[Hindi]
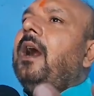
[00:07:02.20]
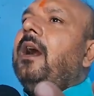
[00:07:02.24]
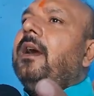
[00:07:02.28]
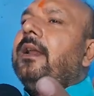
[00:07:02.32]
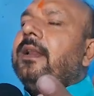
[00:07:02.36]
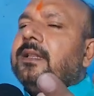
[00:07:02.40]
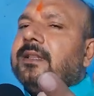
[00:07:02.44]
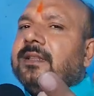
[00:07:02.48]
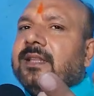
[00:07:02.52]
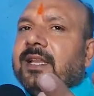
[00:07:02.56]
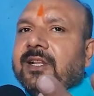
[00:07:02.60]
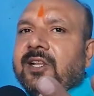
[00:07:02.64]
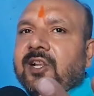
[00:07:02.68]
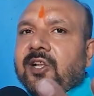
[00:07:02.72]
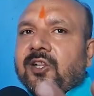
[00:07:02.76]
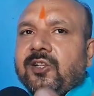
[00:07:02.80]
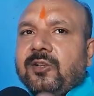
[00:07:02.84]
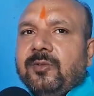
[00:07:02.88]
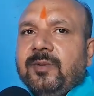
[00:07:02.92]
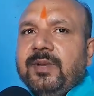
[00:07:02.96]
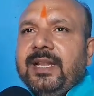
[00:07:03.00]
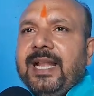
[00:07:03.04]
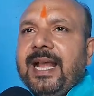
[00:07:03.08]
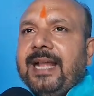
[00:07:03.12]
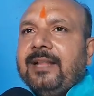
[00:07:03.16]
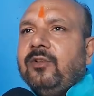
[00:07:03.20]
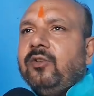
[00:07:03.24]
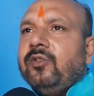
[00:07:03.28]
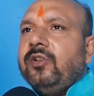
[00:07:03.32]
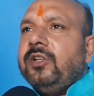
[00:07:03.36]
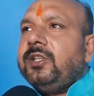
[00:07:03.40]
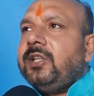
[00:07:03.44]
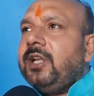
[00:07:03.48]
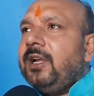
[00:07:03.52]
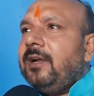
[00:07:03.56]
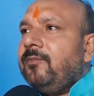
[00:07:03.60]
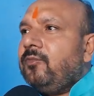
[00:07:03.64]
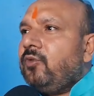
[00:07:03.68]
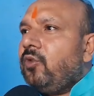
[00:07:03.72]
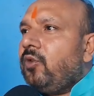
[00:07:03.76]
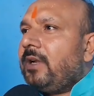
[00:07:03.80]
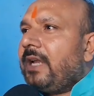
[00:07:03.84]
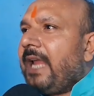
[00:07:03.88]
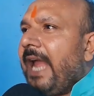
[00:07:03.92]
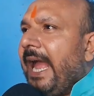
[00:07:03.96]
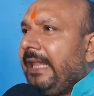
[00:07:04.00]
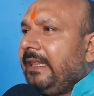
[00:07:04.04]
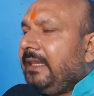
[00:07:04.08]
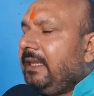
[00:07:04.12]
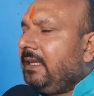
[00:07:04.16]
अरे तेजस्वी यादव जी से हमको
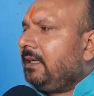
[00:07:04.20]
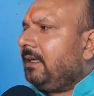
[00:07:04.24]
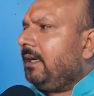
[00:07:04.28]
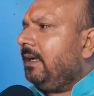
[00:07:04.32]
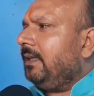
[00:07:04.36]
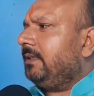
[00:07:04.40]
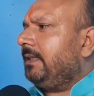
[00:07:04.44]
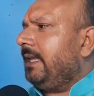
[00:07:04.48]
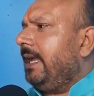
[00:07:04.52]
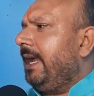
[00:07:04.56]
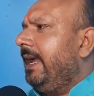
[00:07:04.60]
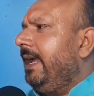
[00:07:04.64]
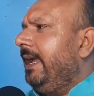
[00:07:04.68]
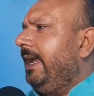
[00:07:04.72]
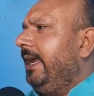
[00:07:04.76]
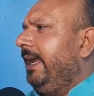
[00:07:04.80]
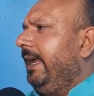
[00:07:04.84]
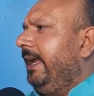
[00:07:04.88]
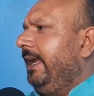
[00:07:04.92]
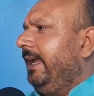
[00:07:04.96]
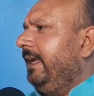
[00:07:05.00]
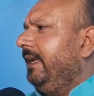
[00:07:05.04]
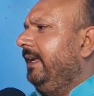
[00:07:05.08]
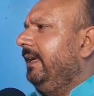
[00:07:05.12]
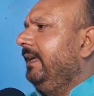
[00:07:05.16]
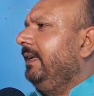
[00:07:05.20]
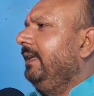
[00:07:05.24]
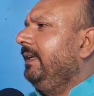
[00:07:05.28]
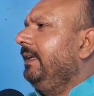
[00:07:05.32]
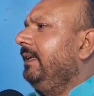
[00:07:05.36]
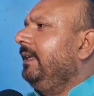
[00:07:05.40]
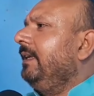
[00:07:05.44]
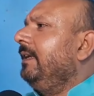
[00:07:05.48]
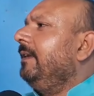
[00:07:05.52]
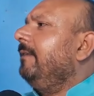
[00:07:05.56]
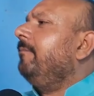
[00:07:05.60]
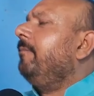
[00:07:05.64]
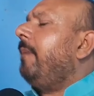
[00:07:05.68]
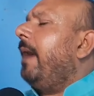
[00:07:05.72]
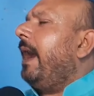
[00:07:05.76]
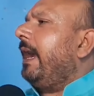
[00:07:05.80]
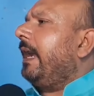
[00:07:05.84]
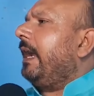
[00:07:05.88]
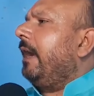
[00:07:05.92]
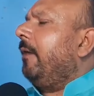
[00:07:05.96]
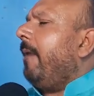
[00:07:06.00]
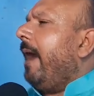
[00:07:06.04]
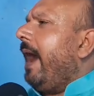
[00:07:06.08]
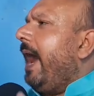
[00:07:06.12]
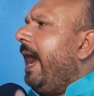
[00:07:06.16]
क्या दिक्कत है एक एक, एक
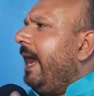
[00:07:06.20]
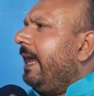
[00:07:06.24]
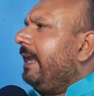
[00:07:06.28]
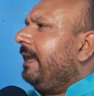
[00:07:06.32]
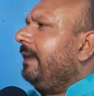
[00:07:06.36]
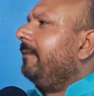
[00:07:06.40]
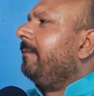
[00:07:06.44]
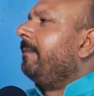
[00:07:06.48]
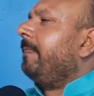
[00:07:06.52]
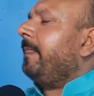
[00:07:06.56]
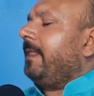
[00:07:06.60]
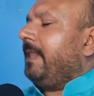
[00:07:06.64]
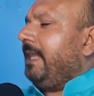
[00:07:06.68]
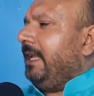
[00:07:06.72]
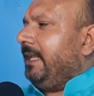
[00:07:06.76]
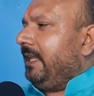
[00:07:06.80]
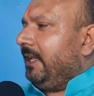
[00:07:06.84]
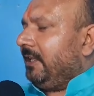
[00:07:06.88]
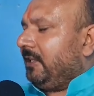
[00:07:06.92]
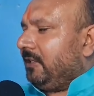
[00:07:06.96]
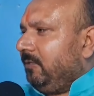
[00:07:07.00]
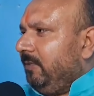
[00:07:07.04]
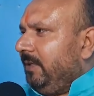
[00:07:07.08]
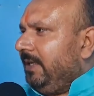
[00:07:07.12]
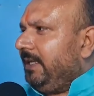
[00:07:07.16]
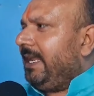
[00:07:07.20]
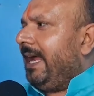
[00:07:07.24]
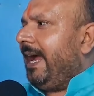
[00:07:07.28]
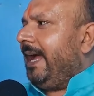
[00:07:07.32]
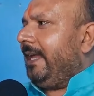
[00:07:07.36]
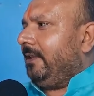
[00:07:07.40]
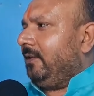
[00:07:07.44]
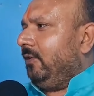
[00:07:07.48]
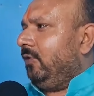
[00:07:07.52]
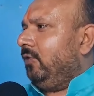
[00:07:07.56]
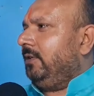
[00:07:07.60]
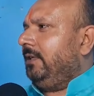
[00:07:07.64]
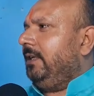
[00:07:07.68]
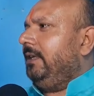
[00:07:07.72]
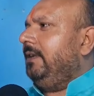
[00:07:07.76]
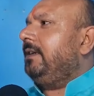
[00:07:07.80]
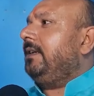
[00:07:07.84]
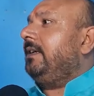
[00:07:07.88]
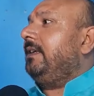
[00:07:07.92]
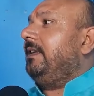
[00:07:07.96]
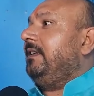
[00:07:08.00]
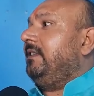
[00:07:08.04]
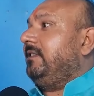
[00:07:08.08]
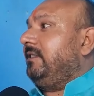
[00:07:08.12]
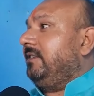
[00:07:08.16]
भगवान तेजस्वी यादव जी
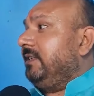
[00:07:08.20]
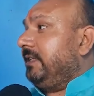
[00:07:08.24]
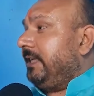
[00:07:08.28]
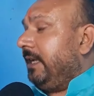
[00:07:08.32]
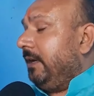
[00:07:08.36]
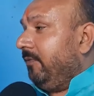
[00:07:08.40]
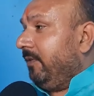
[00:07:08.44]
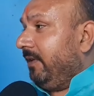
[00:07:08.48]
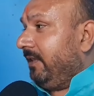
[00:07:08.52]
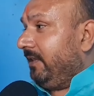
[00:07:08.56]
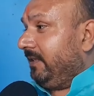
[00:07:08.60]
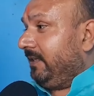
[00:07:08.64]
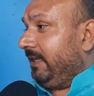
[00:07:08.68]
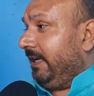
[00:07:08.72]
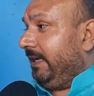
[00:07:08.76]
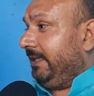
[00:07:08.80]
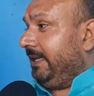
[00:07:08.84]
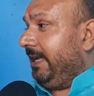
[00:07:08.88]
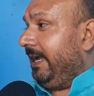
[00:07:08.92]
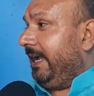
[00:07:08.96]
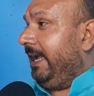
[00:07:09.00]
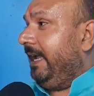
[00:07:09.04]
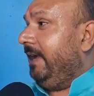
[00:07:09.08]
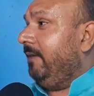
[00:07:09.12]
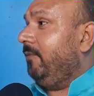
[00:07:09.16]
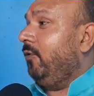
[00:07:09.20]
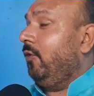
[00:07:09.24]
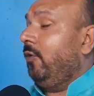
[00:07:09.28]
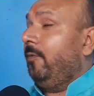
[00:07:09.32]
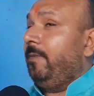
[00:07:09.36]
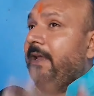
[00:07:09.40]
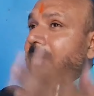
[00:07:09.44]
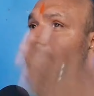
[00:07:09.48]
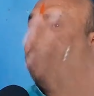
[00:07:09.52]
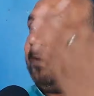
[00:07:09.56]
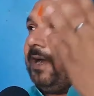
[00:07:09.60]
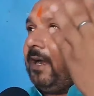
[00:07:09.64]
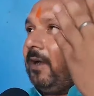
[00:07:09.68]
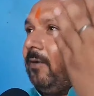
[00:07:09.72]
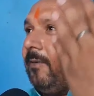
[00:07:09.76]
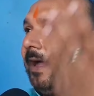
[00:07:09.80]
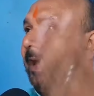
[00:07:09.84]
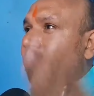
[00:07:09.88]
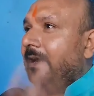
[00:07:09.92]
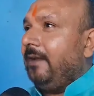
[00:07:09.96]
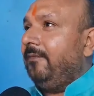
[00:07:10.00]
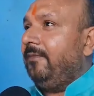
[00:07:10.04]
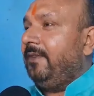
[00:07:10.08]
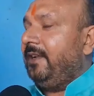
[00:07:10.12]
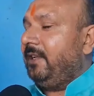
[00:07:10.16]
कृष्ण के वंशज हैं वो भी
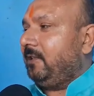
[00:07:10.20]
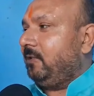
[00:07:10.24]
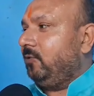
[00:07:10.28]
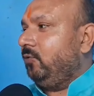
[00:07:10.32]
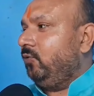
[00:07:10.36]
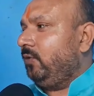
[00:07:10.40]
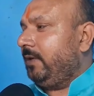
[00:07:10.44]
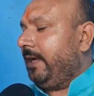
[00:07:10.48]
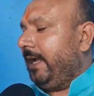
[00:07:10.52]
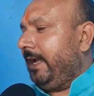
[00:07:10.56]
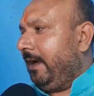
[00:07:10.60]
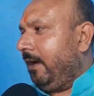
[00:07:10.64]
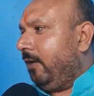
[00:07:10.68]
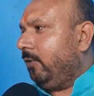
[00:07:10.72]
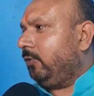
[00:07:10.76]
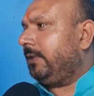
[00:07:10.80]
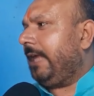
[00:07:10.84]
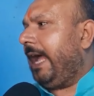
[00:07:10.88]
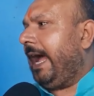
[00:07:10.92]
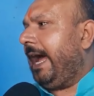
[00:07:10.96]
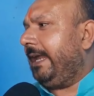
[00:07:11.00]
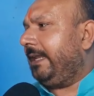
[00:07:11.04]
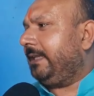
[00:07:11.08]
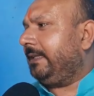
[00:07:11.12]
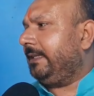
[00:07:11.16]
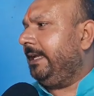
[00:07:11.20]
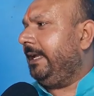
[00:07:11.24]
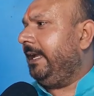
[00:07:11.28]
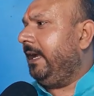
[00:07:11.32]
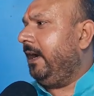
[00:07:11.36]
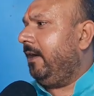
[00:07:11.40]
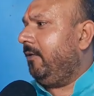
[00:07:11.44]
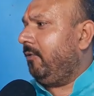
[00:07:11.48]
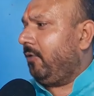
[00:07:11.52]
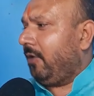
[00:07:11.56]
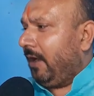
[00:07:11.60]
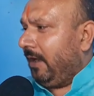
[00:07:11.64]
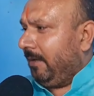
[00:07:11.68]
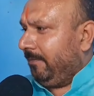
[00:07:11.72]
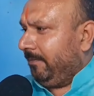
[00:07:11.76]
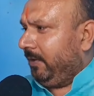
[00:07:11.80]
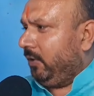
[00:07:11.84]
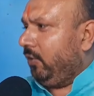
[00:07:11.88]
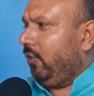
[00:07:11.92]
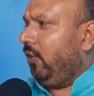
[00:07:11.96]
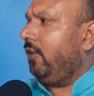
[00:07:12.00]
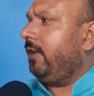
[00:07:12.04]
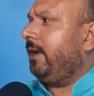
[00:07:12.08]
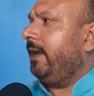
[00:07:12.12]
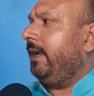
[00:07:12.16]
भगवान विष्णु के अवतार थे और हम
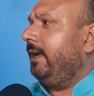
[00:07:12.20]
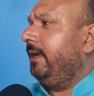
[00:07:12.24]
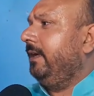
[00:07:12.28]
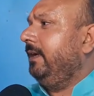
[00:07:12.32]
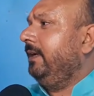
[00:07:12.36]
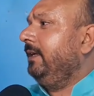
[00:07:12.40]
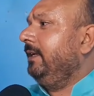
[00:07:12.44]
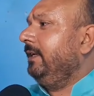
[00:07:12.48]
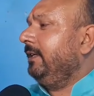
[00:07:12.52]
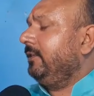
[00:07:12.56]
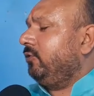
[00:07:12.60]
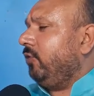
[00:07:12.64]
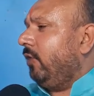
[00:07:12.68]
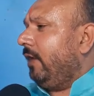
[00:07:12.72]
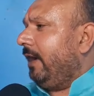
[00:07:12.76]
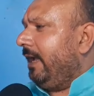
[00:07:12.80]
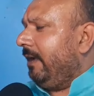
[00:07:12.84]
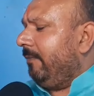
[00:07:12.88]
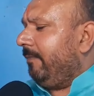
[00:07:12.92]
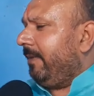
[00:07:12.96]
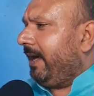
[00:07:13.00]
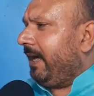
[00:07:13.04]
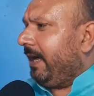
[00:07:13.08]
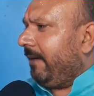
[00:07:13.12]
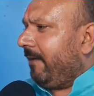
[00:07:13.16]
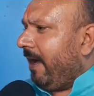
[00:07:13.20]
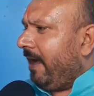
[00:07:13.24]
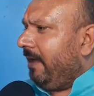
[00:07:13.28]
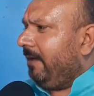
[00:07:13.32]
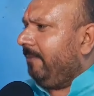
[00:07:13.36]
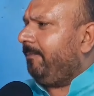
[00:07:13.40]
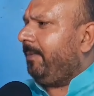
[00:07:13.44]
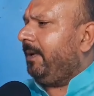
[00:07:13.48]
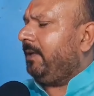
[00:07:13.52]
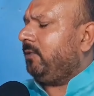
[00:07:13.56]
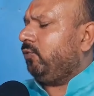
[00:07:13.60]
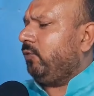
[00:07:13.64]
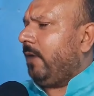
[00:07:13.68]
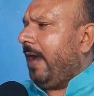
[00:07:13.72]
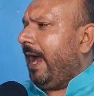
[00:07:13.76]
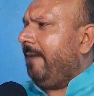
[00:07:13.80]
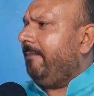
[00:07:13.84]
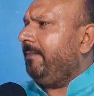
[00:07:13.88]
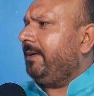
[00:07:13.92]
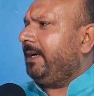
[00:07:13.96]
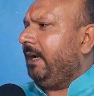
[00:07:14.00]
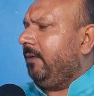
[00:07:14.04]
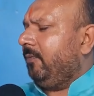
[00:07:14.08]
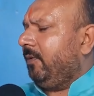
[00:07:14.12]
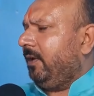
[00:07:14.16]
लोग जो हैं भगवान
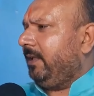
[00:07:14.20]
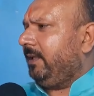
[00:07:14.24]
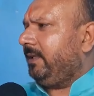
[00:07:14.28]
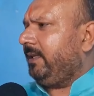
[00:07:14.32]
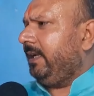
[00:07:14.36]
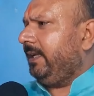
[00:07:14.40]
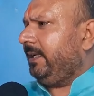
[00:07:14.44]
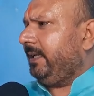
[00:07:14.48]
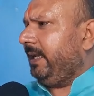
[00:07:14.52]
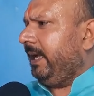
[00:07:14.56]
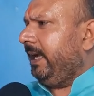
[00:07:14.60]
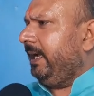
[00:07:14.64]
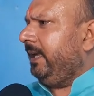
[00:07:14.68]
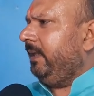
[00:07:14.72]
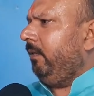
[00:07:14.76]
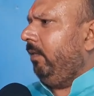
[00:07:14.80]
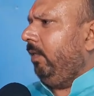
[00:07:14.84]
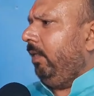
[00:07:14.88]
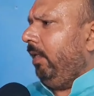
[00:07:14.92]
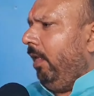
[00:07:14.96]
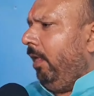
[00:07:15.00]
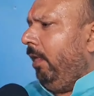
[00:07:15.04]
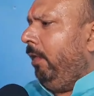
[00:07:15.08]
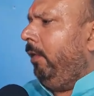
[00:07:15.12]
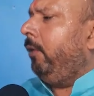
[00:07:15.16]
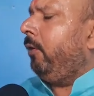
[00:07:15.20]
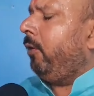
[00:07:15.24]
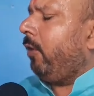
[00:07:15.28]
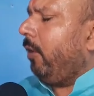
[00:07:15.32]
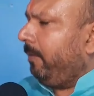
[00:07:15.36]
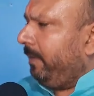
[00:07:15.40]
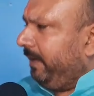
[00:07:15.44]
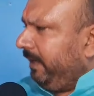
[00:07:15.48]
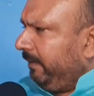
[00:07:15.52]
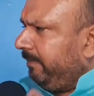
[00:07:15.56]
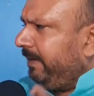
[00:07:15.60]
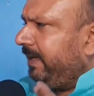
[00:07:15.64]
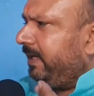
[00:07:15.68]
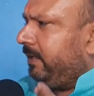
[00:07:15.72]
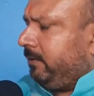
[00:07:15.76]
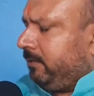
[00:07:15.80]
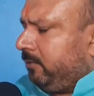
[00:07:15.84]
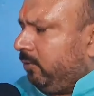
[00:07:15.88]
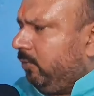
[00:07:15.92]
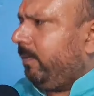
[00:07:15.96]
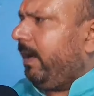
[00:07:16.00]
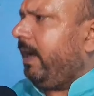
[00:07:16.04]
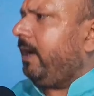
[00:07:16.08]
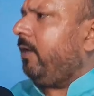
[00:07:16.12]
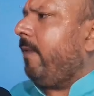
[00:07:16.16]
परशुराम के वंशज हैं वो भी
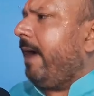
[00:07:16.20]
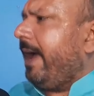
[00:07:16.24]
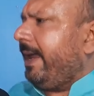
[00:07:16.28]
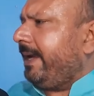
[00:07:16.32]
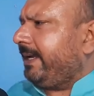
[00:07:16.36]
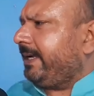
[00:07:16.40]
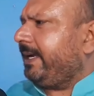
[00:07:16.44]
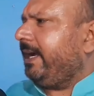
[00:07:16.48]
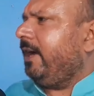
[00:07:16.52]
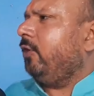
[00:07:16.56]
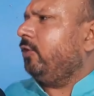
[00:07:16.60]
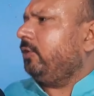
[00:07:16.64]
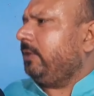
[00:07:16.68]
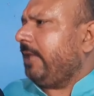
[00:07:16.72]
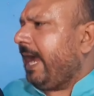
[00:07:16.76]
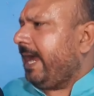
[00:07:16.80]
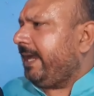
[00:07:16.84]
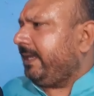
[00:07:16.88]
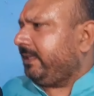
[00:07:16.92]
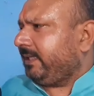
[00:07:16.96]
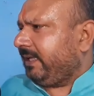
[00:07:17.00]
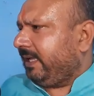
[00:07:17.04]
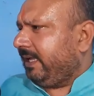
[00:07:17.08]
विष्णु भगवान के अवतार